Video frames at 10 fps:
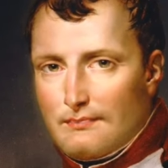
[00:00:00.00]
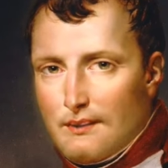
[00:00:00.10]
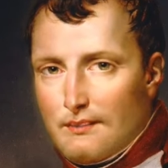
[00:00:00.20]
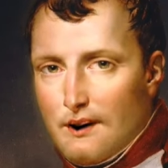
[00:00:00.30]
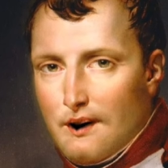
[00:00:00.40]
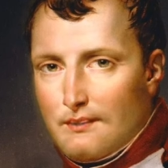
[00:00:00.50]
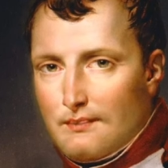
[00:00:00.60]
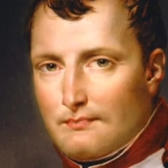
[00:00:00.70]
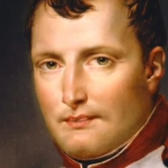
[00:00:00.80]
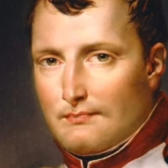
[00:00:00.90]

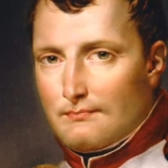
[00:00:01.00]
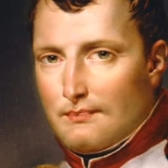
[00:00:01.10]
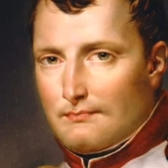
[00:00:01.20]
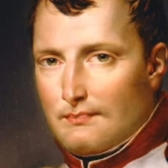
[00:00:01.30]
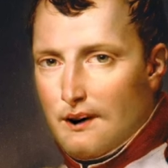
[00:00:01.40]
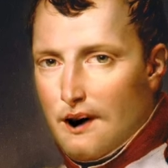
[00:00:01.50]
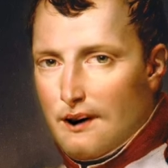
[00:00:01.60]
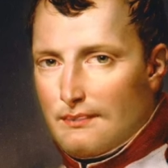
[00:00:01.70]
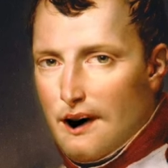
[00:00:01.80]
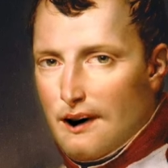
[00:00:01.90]
1821 à
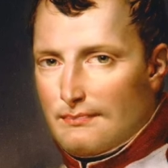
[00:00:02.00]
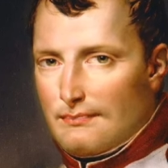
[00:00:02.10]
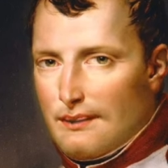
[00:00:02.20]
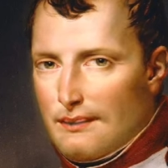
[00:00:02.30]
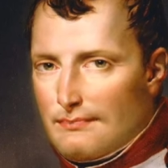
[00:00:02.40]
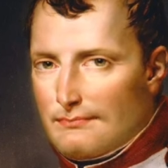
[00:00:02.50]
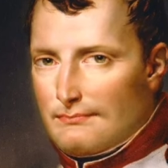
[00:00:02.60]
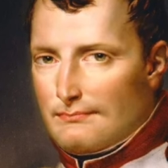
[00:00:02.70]
l'âge de 51 ans.